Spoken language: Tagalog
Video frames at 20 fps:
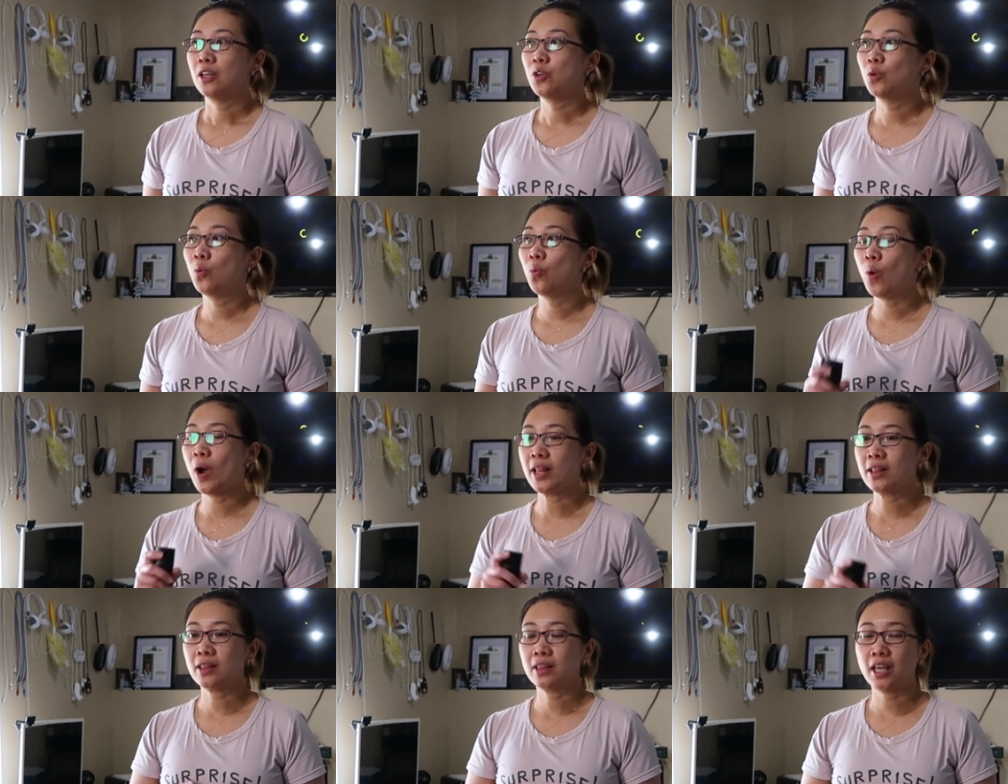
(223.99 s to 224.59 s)
Yung
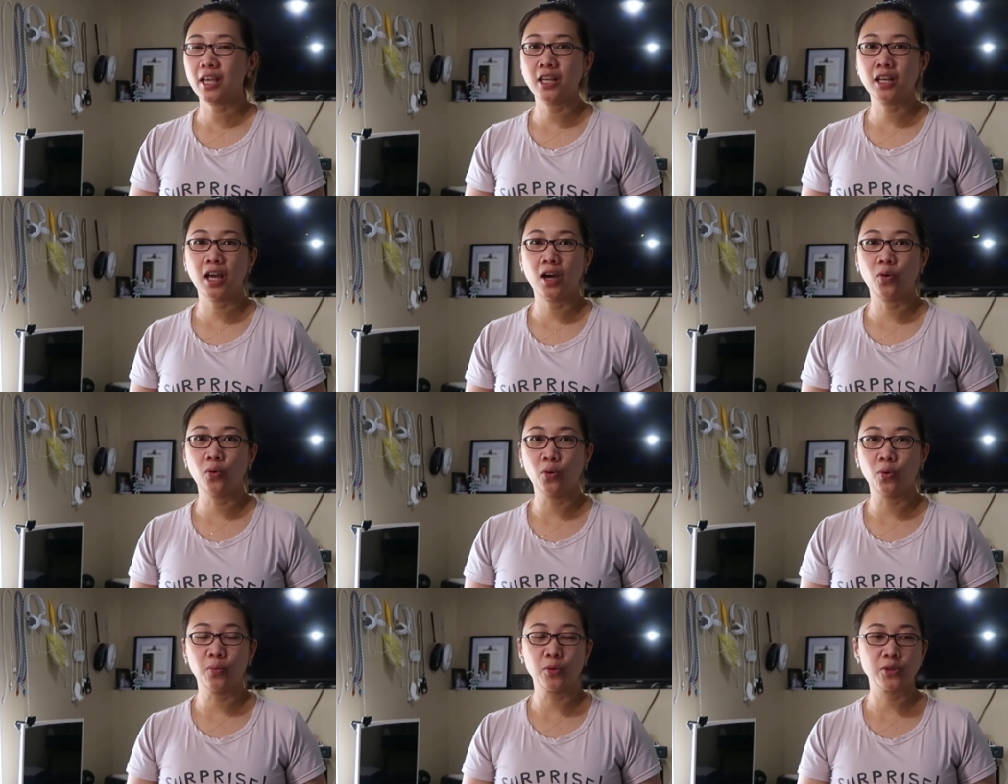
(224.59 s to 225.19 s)
one day
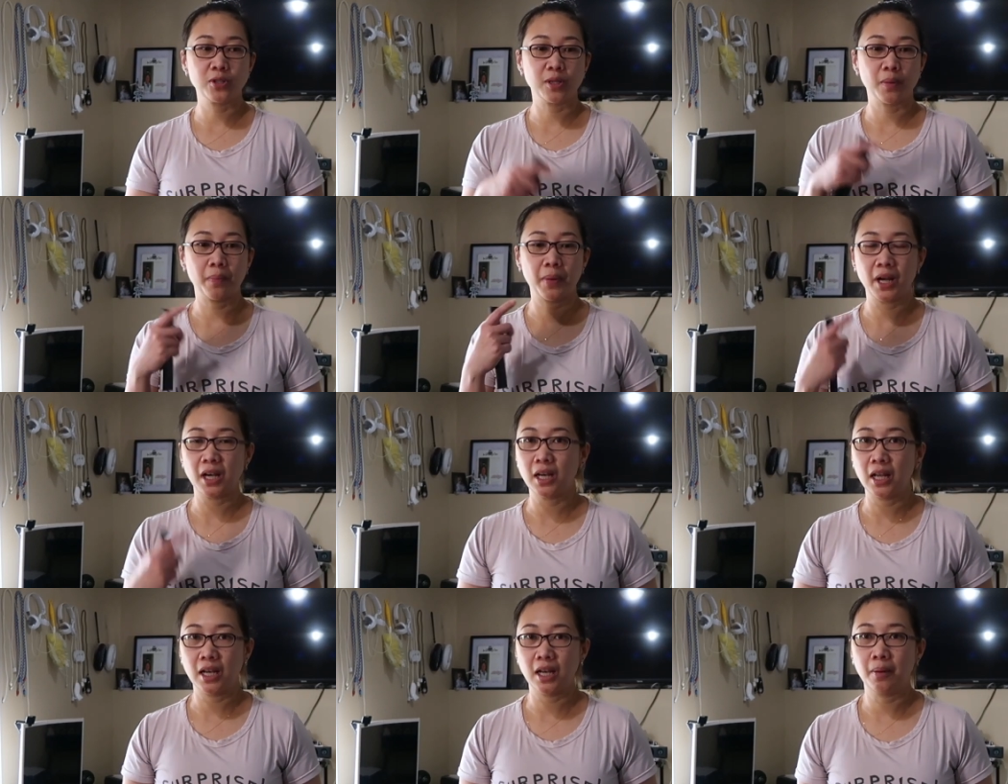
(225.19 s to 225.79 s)
na ubos sa
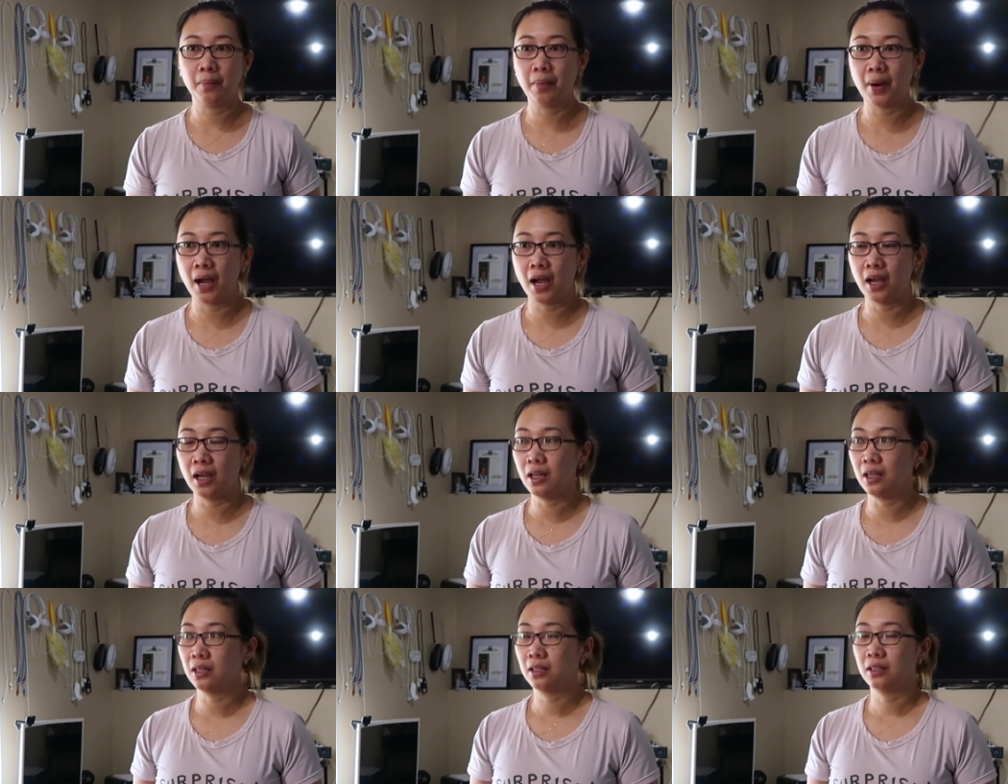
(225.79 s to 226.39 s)

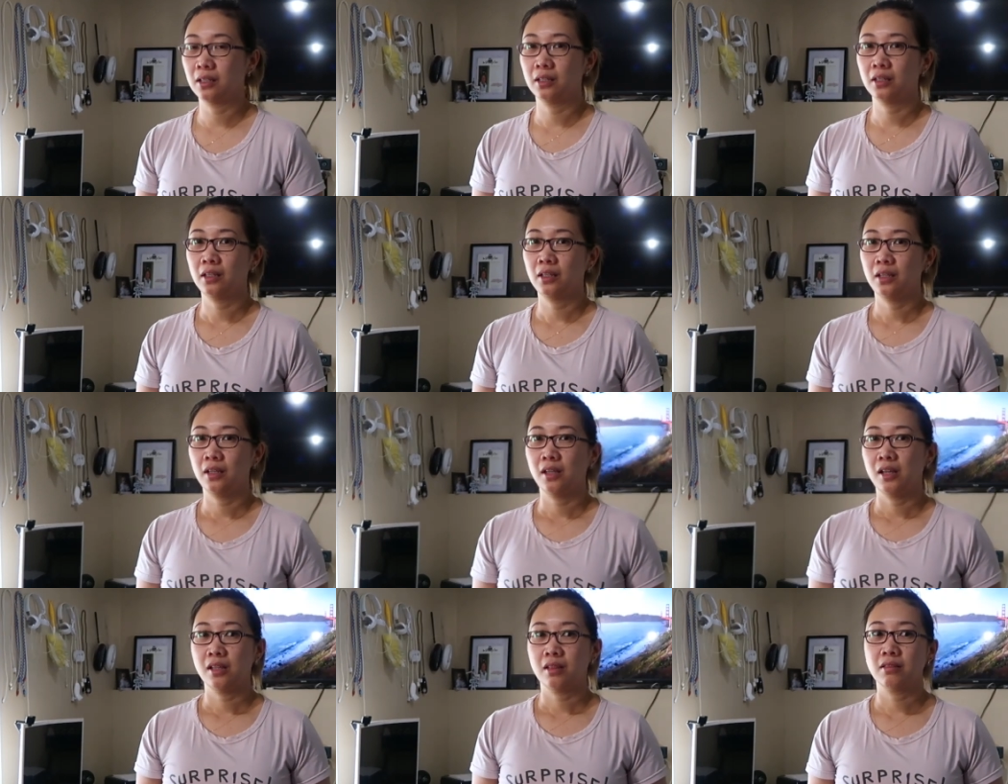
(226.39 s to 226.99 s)
paglalaba,
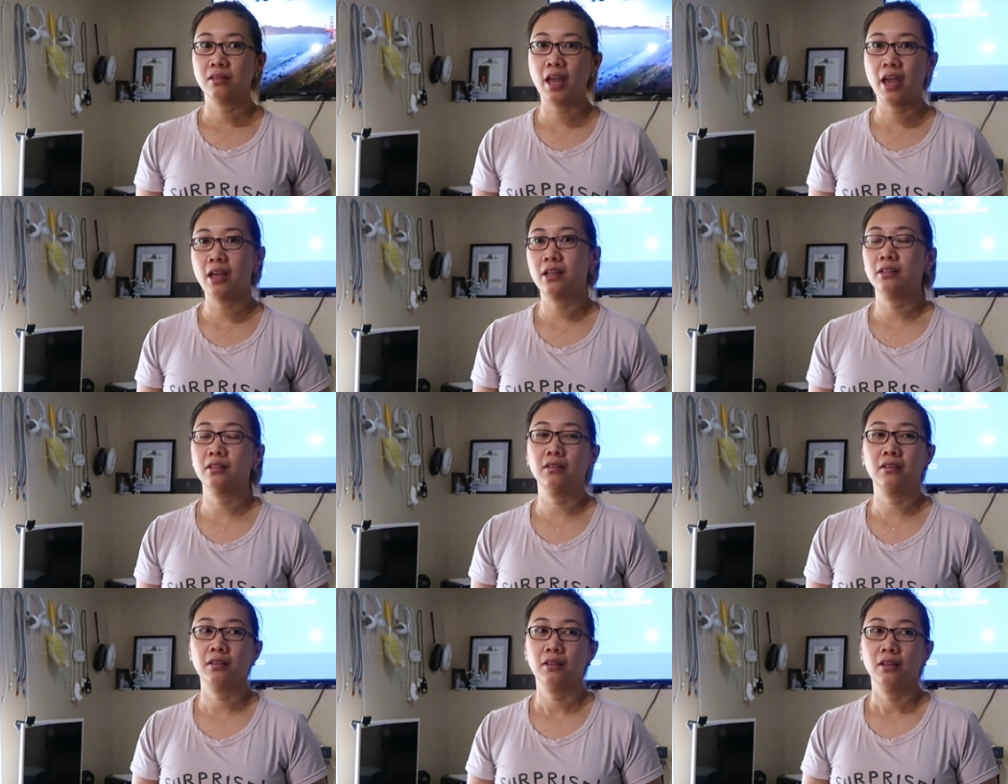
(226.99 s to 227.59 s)

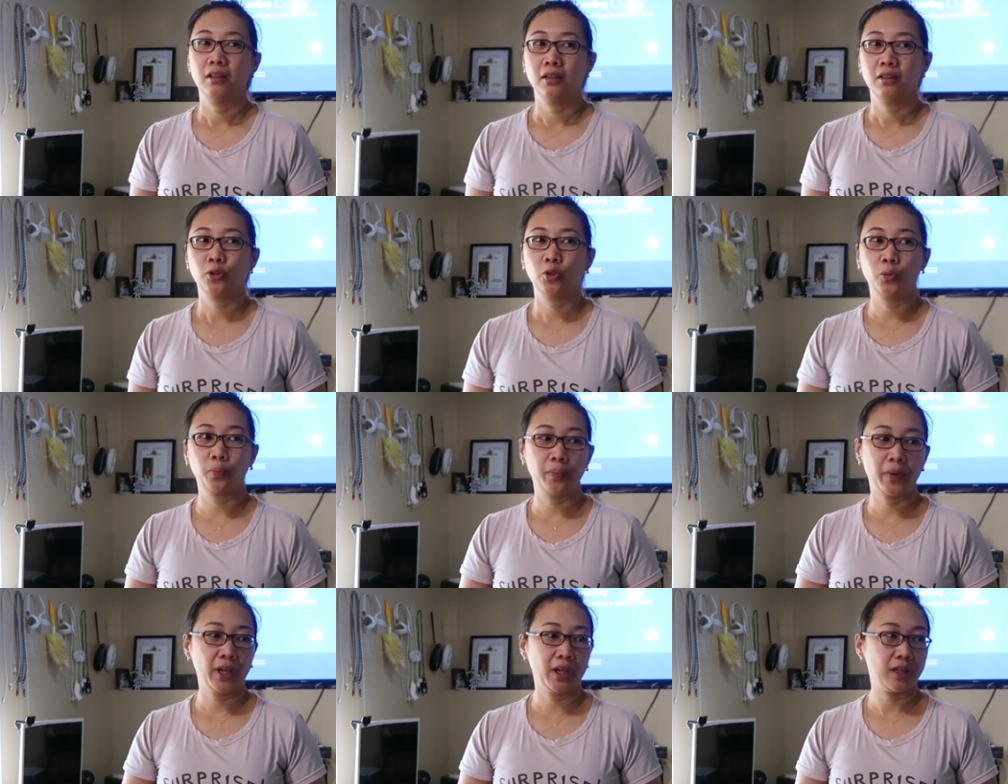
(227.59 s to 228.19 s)
then,
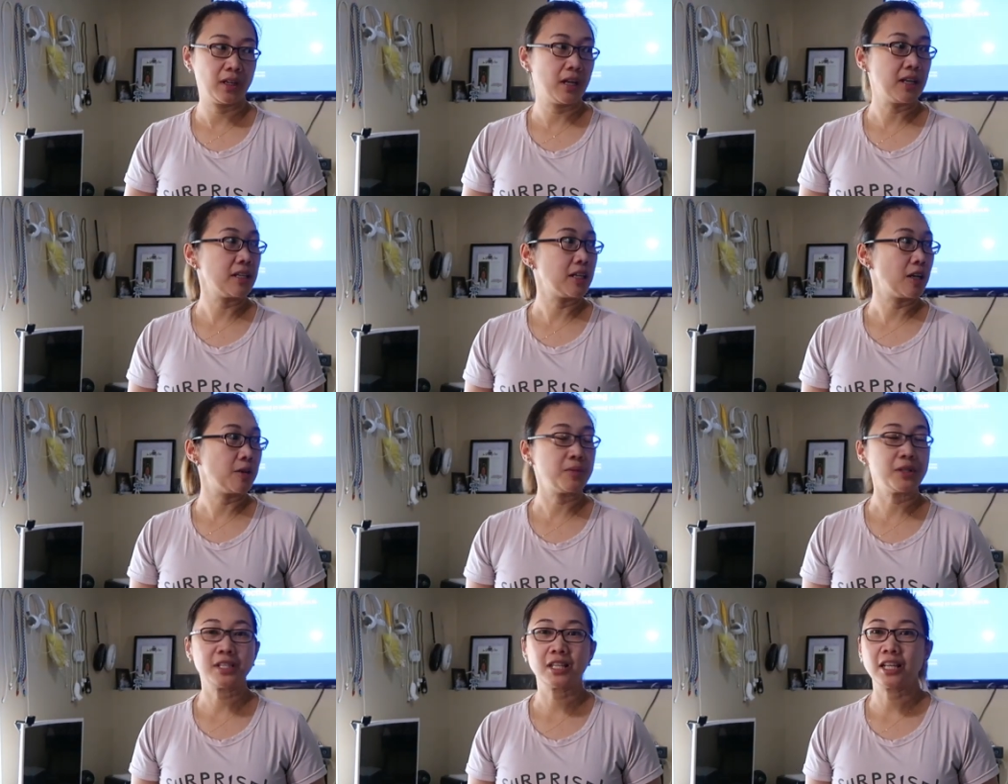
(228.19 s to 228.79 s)
tupi,
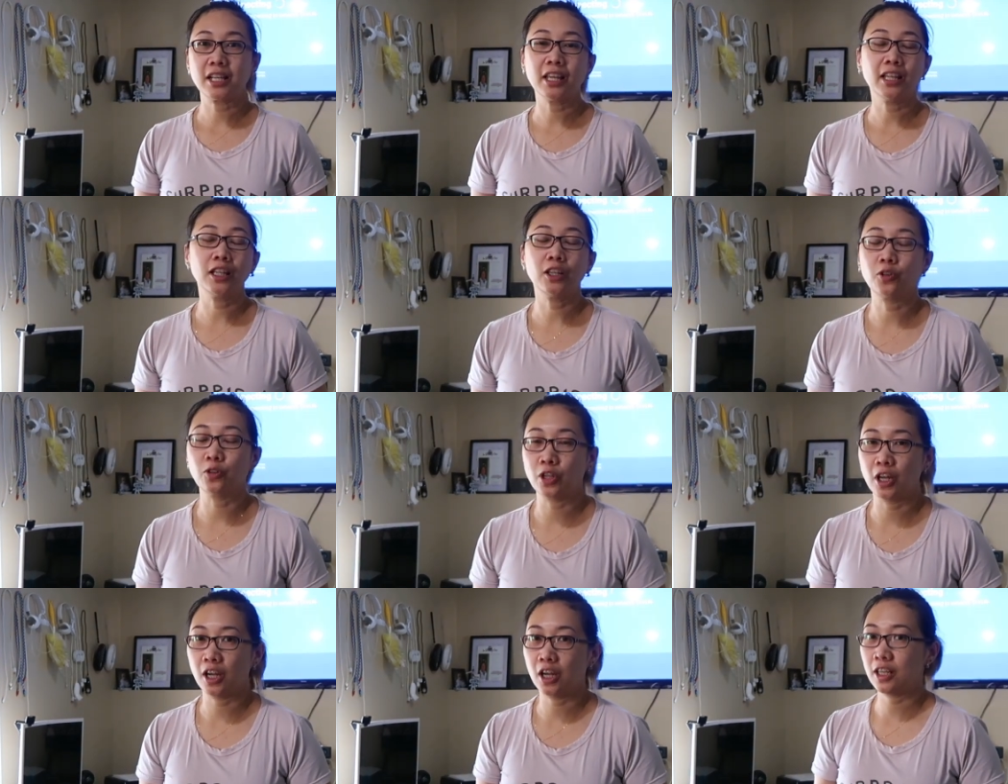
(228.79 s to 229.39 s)
ganyan. Minsan nga, hindi
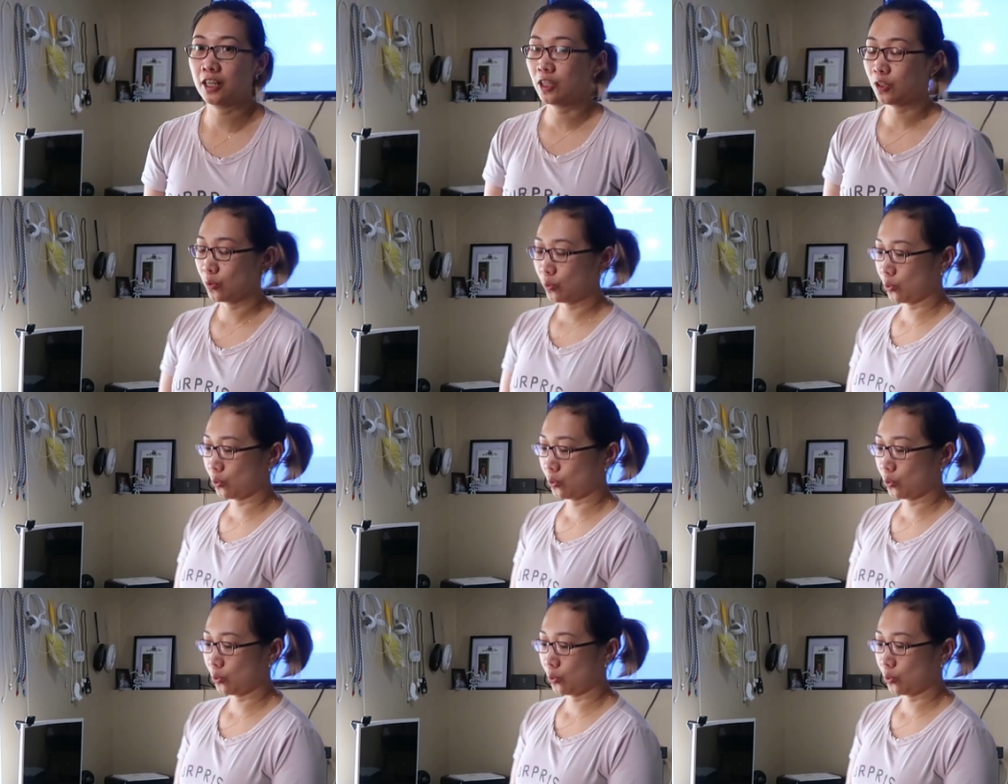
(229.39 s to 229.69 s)
ko na nga